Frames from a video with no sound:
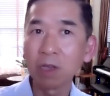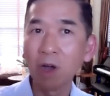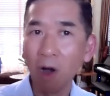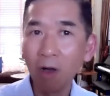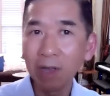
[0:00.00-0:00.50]

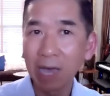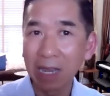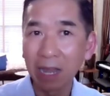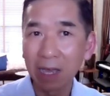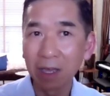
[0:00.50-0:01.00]
có
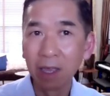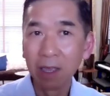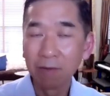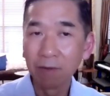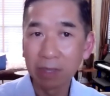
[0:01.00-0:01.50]
khả năng
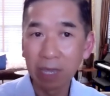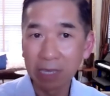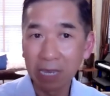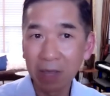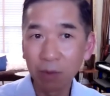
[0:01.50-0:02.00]
về tài
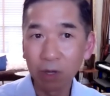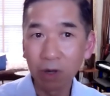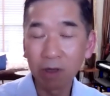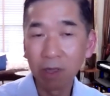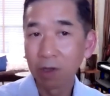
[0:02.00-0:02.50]
chính làm được
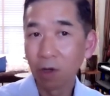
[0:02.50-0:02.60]
cái đó,